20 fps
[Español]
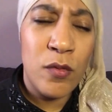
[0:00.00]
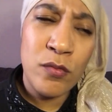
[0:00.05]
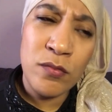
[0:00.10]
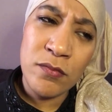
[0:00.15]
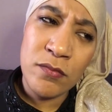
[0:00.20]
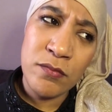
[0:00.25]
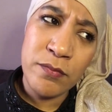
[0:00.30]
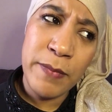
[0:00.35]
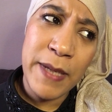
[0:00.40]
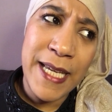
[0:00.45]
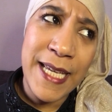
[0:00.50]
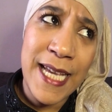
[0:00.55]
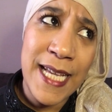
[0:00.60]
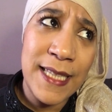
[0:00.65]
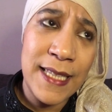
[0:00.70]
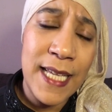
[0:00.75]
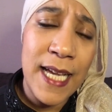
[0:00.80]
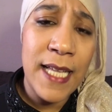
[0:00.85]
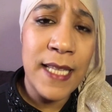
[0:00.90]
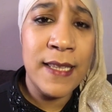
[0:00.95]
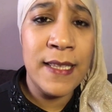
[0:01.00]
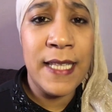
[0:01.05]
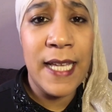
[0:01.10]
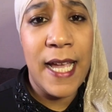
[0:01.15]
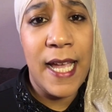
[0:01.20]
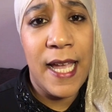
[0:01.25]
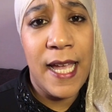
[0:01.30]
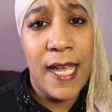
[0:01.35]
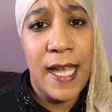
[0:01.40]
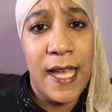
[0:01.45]
Un billete
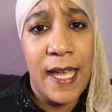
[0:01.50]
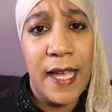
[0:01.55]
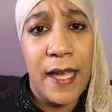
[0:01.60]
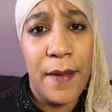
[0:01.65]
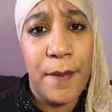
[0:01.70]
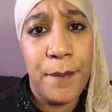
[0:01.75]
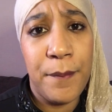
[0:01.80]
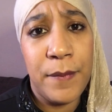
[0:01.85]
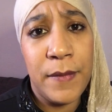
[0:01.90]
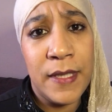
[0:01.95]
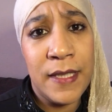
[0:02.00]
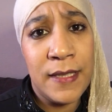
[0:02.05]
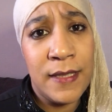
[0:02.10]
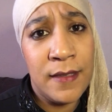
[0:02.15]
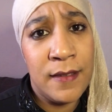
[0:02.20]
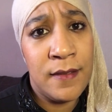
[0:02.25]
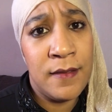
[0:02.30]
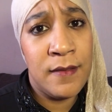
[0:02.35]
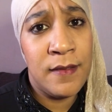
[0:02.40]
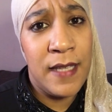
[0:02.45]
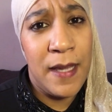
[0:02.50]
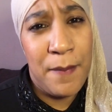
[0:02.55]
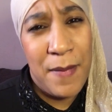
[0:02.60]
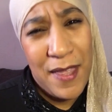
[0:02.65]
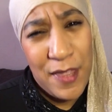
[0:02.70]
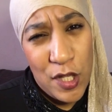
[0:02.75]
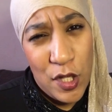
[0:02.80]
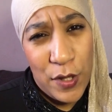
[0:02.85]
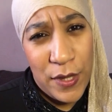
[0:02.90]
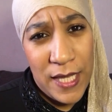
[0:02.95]
mm, de,
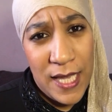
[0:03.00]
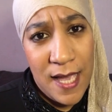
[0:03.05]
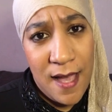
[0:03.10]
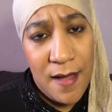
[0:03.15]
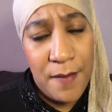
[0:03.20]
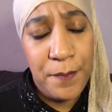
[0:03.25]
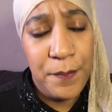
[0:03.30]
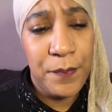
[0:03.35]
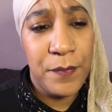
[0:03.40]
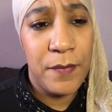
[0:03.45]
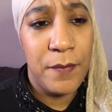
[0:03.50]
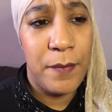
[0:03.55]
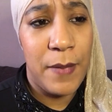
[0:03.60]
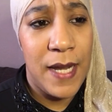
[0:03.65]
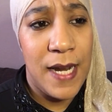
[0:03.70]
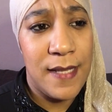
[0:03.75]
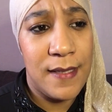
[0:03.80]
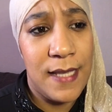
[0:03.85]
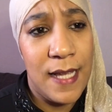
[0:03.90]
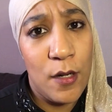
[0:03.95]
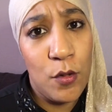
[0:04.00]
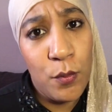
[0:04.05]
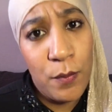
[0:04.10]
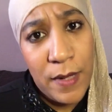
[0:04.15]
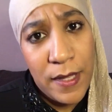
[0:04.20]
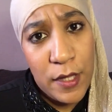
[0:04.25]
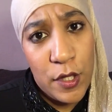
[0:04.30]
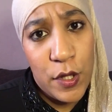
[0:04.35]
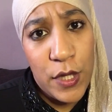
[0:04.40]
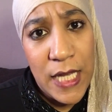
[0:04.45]
mediodía, para estar un
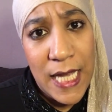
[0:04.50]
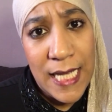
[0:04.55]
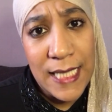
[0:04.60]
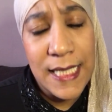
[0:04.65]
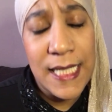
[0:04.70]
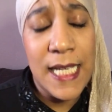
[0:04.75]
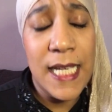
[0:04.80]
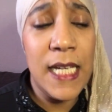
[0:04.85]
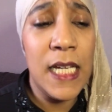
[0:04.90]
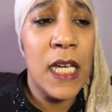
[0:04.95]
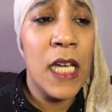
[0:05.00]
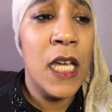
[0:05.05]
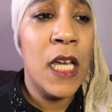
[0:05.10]
mediodía allí,